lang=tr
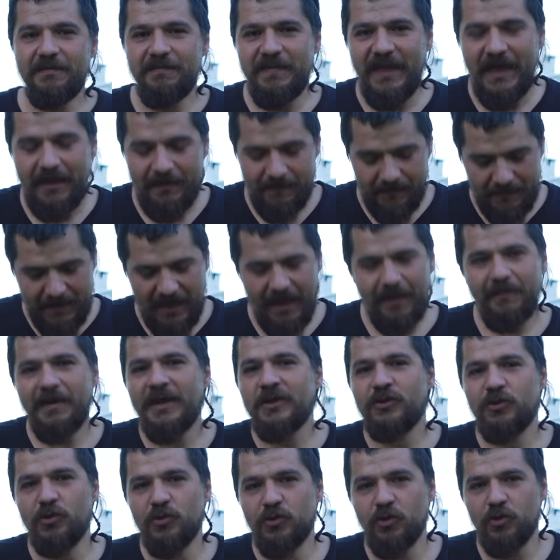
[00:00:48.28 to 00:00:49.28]
Şimdi
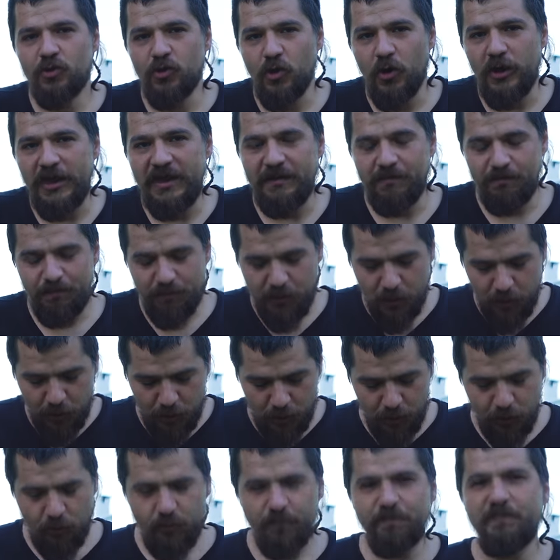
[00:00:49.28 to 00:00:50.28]
hemen şunu söyleyeyim.
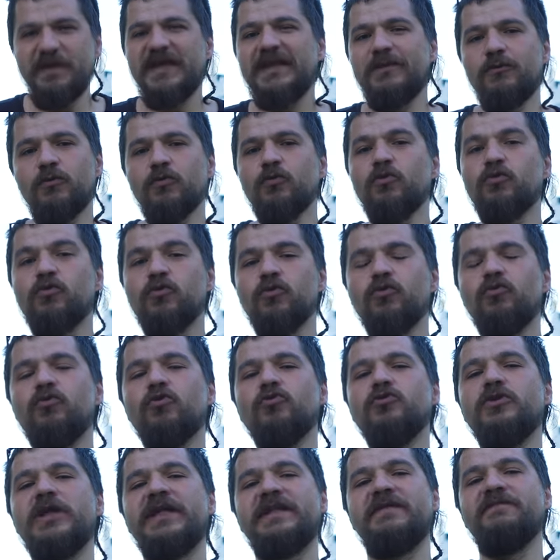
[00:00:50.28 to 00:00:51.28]
Bu bir uzun
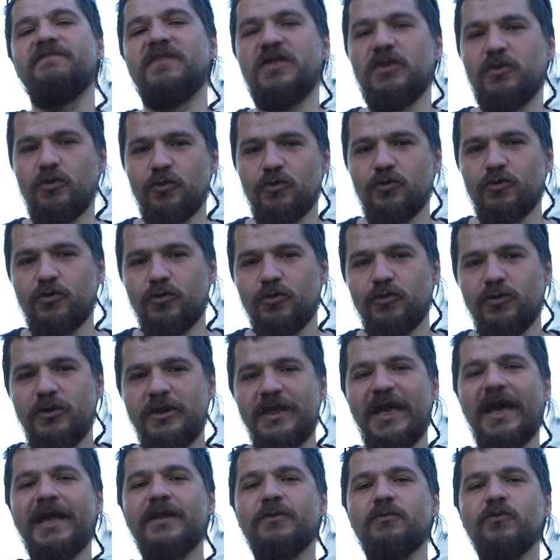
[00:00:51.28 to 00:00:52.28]
kullanım videosu.
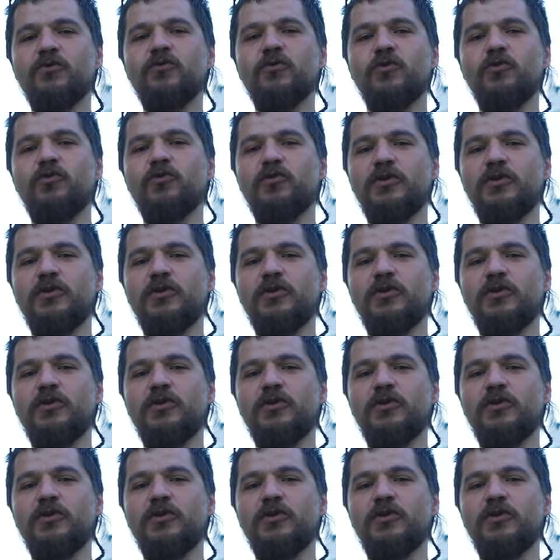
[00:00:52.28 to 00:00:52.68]
Yani uzun